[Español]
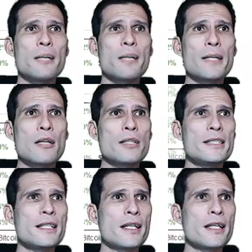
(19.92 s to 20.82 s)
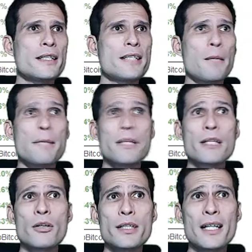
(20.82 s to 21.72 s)
tremenda noticia que dice
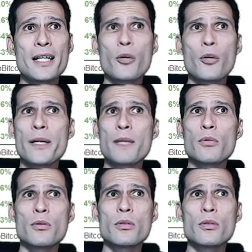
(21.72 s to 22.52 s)
Bitcoin es la novena,